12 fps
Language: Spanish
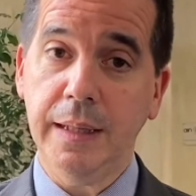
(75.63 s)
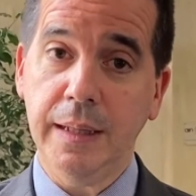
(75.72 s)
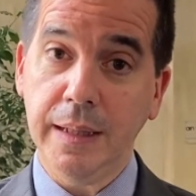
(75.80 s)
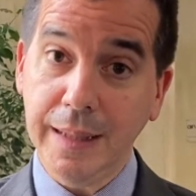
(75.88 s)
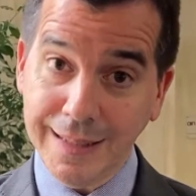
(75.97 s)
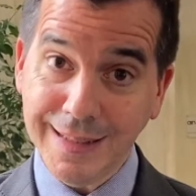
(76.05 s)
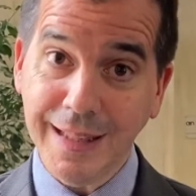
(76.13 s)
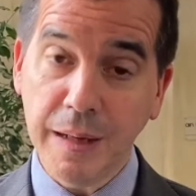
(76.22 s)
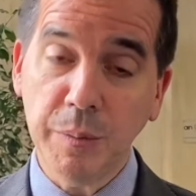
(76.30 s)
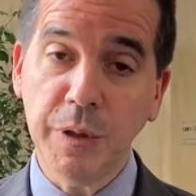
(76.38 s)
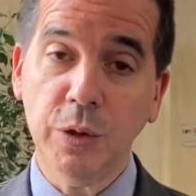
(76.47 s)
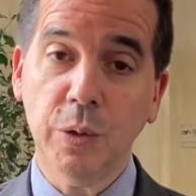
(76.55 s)
este
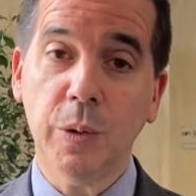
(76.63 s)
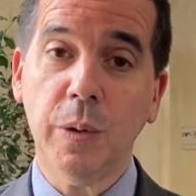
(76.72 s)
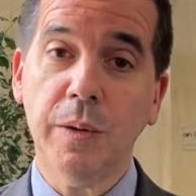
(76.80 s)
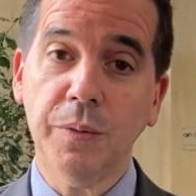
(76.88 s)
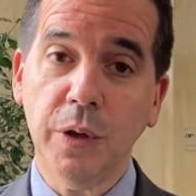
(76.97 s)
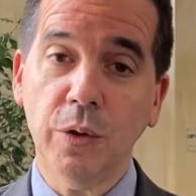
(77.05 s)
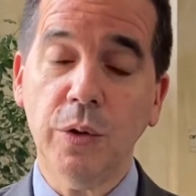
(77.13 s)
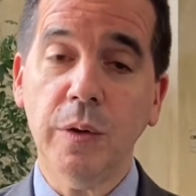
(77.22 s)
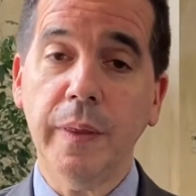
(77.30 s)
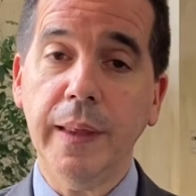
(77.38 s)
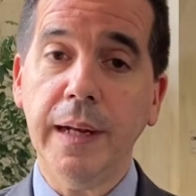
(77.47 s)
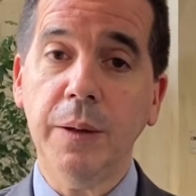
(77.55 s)
ámbito geográfico
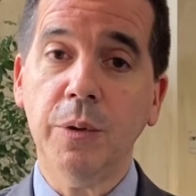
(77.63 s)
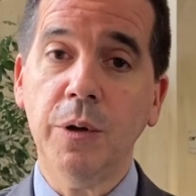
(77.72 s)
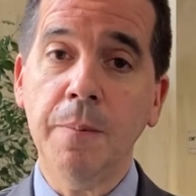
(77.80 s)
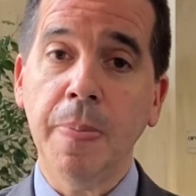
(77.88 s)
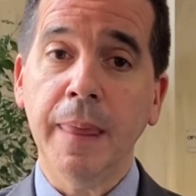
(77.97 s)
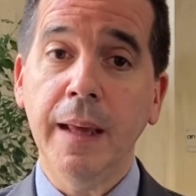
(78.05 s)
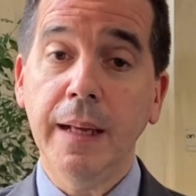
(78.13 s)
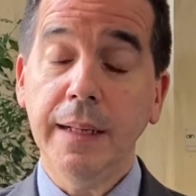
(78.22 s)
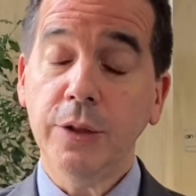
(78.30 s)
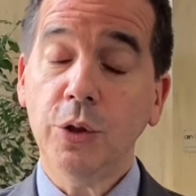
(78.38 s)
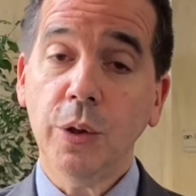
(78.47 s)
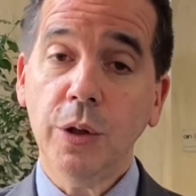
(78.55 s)
del Ebro y
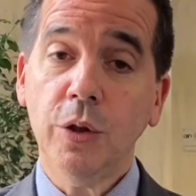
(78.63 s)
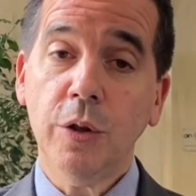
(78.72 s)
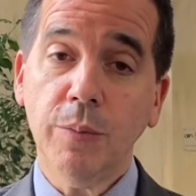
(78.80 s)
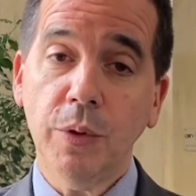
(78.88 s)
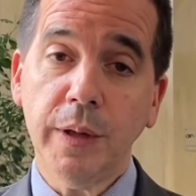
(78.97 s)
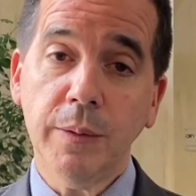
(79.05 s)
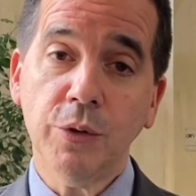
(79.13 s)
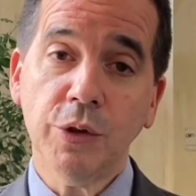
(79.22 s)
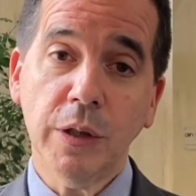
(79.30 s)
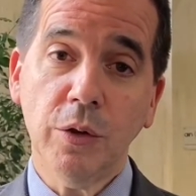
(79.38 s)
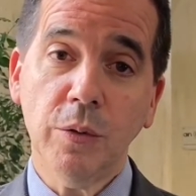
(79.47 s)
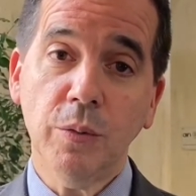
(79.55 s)
todo ello lo pondremos
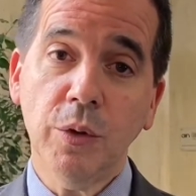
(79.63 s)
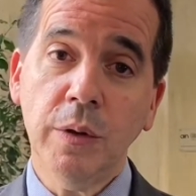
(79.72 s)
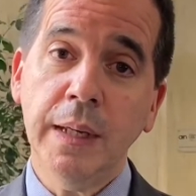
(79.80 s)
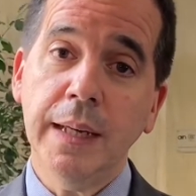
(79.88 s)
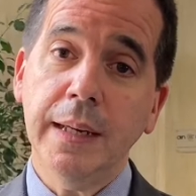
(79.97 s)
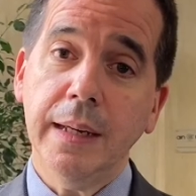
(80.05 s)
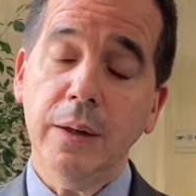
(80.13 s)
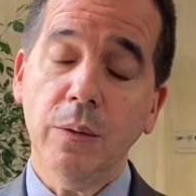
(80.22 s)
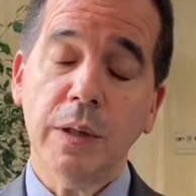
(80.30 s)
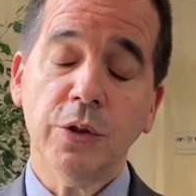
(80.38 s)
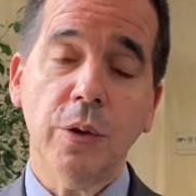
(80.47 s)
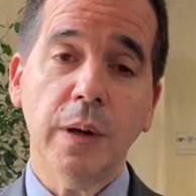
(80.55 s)
en común en
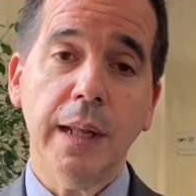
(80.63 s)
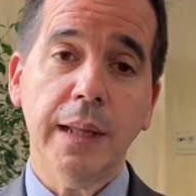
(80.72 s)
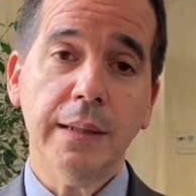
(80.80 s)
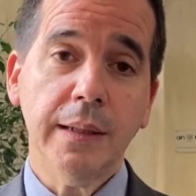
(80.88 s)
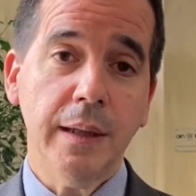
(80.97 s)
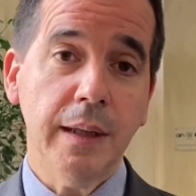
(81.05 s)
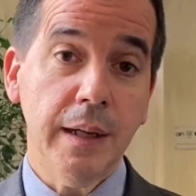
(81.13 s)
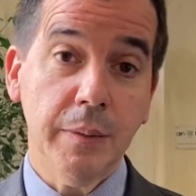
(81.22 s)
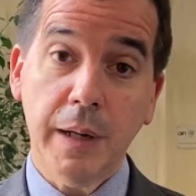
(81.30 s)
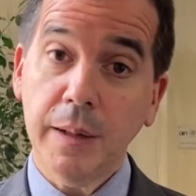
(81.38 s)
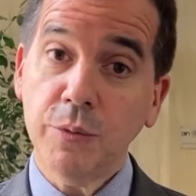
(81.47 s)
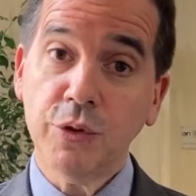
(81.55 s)
unas jornadas que
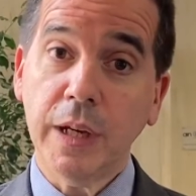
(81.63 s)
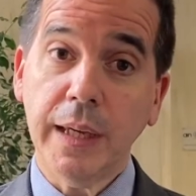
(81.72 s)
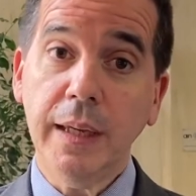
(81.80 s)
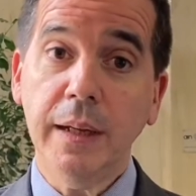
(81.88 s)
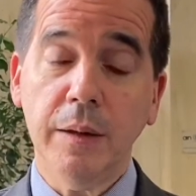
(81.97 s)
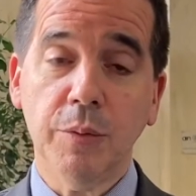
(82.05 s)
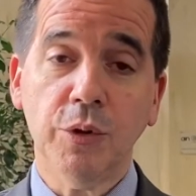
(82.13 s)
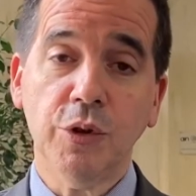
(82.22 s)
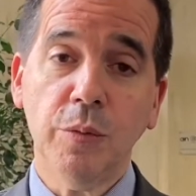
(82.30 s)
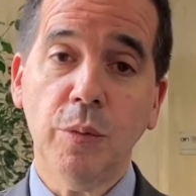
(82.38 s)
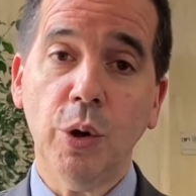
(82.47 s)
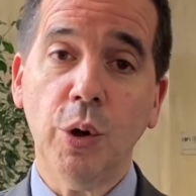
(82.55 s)
celebraremos aquí en el
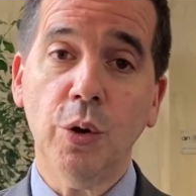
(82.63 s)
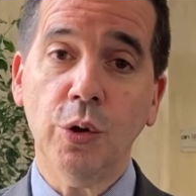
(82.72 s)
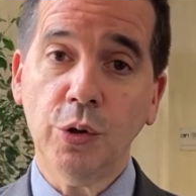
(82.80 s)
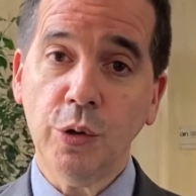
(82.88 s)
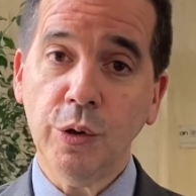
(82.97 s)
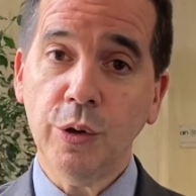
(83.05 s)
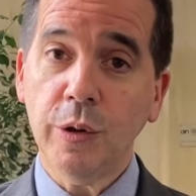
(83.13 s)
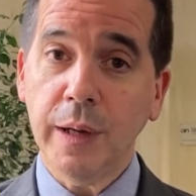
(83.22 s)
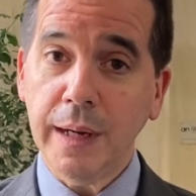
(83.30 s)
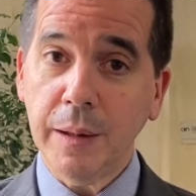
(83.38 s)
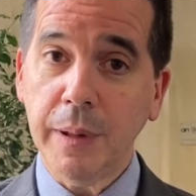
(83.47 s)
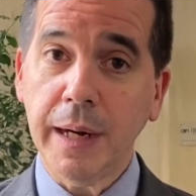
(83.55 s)
próximo otoño en
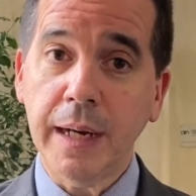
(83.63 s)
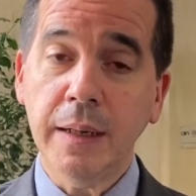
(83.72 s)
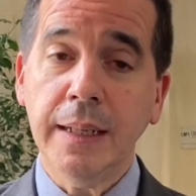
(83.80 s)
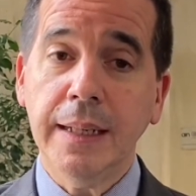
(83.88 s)
Navarra,